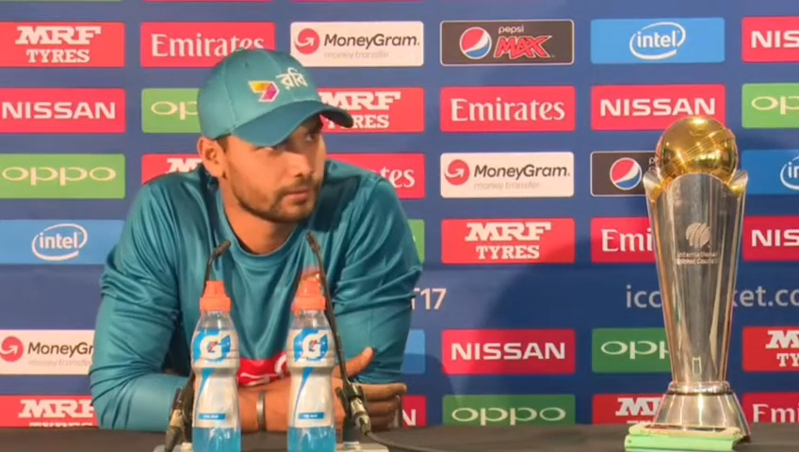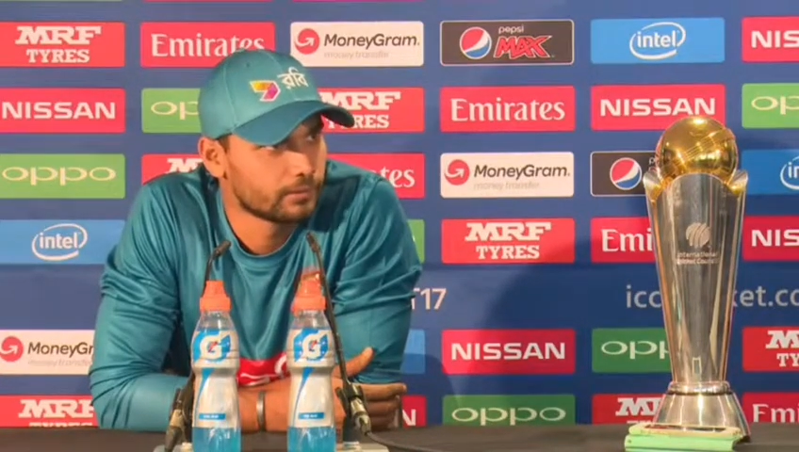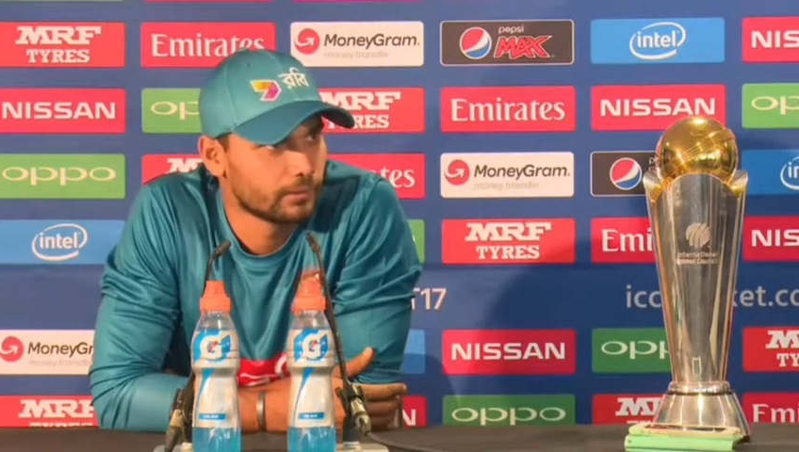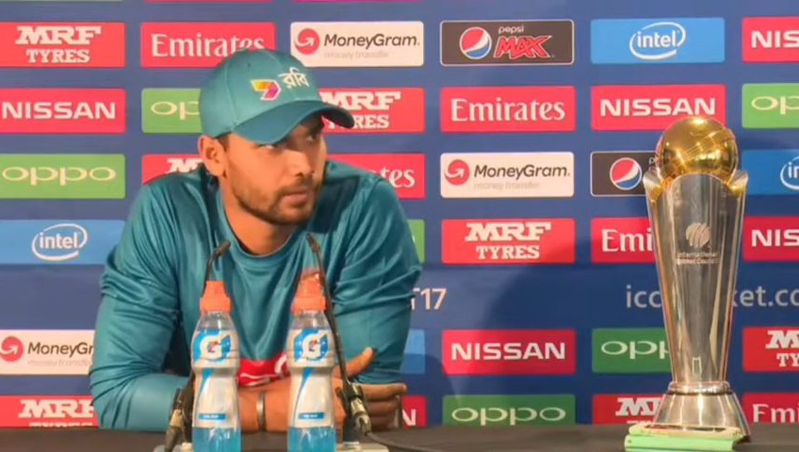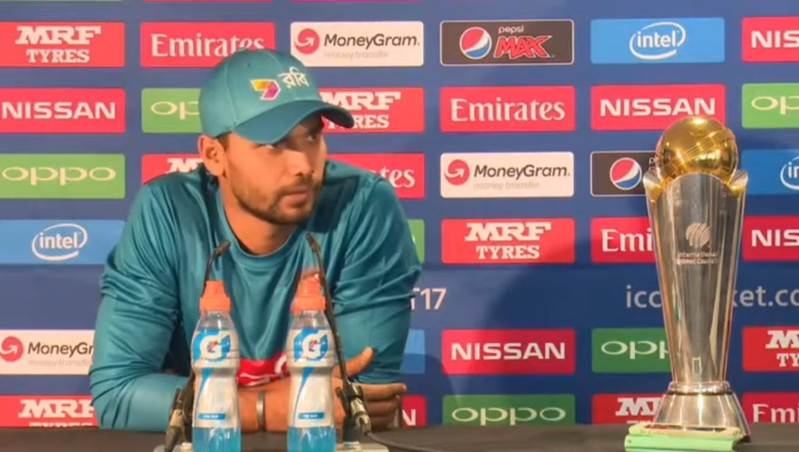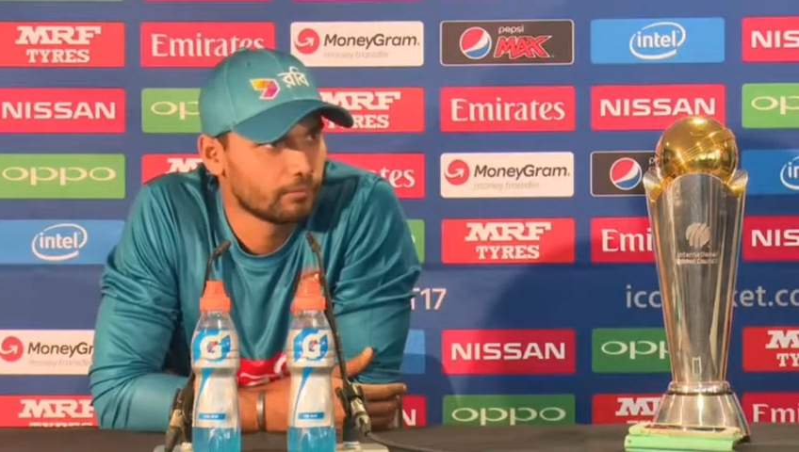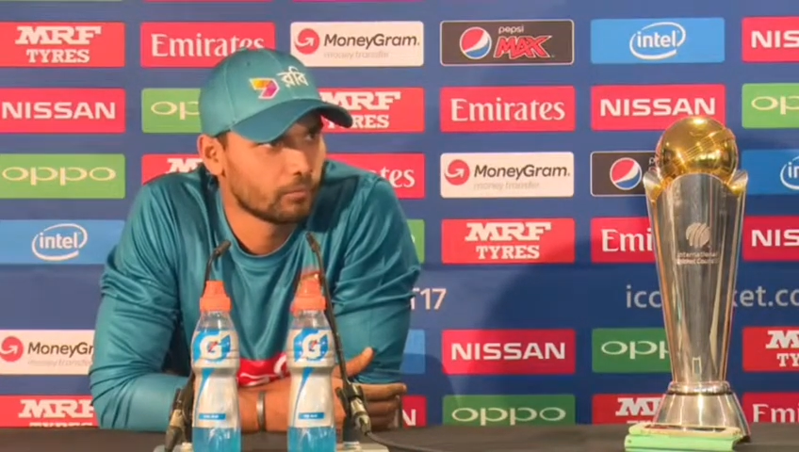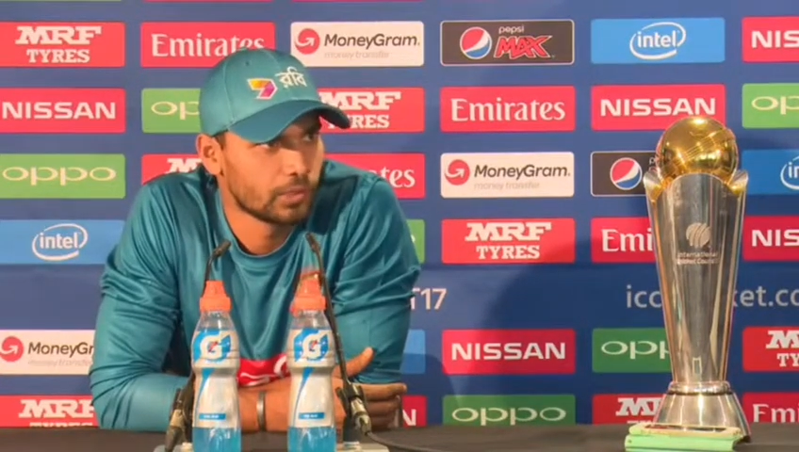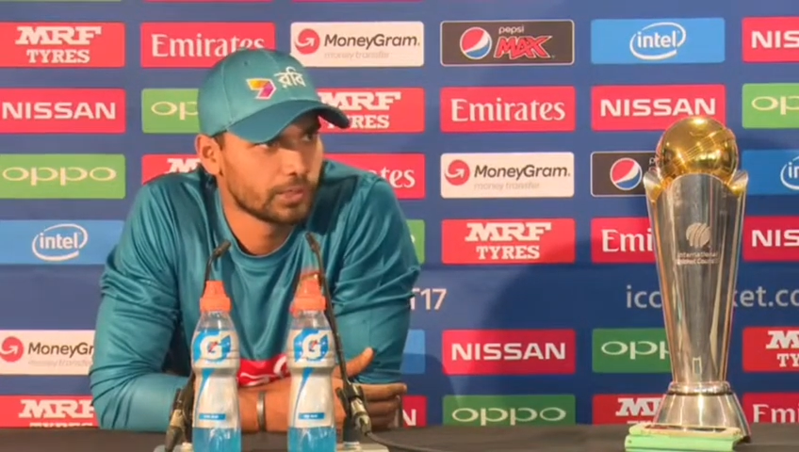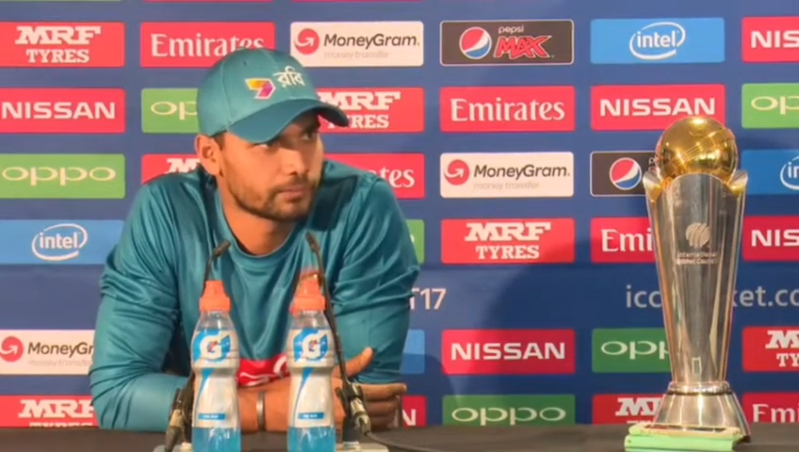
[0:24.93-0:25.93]
জয়
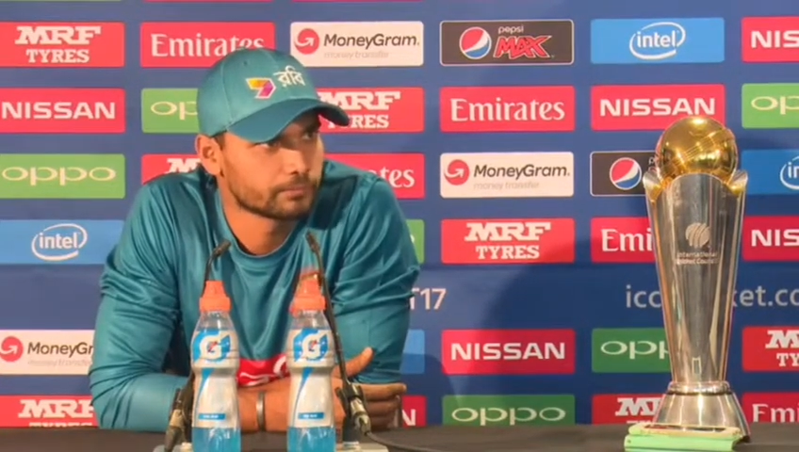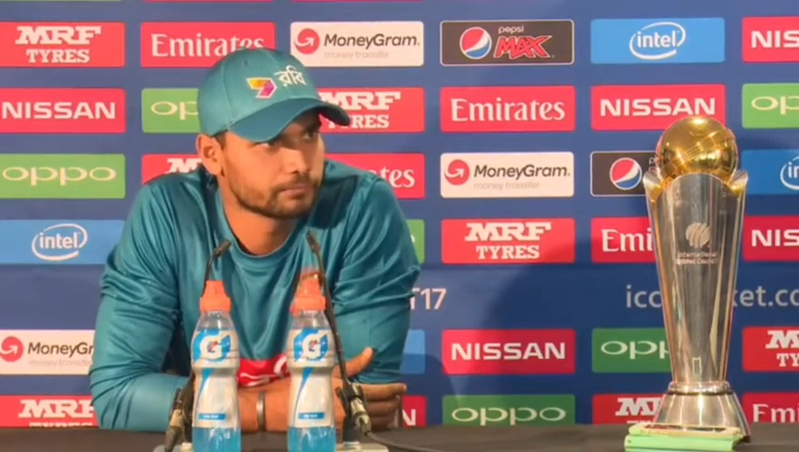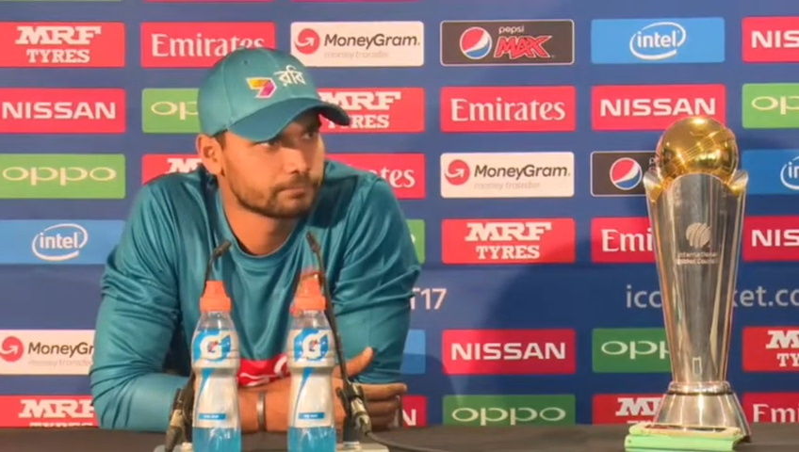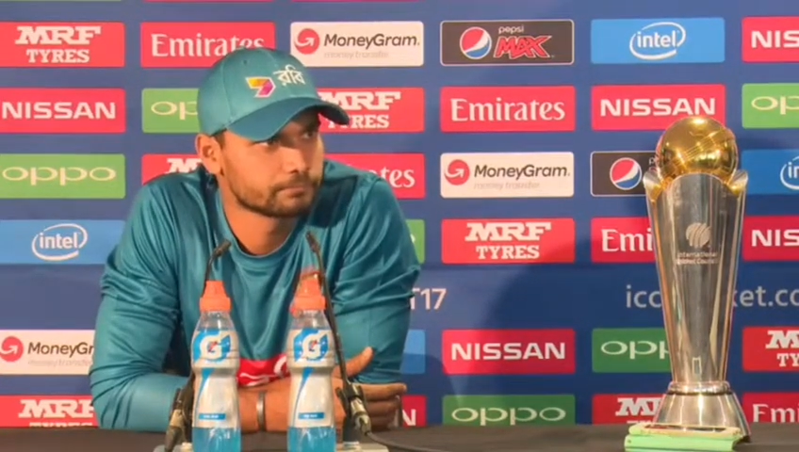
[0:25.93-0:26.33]
অবস্থা তো